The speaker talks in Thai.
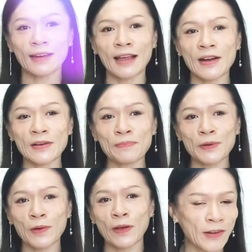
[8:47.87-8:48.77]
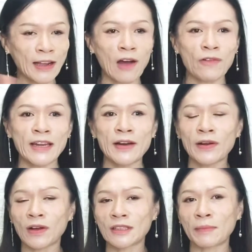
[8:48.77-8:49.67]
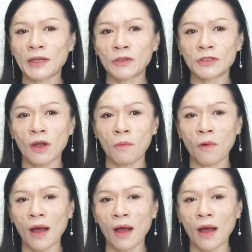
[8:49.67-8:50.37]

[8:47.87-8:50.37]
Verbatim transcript: งหน้าเรียบร้อยนะคะวันนี้เราก็จะมาทดสอบ